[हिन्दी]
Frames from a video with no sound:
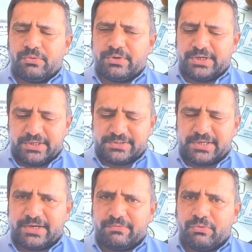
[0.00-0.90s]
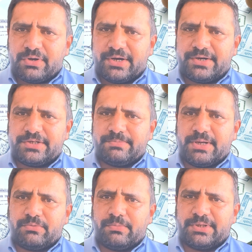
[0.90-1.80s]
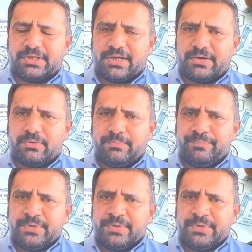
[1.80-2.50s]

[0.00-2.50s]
और ये सारे वो कंट्रीज़ मैं आपको बता रहा हूँ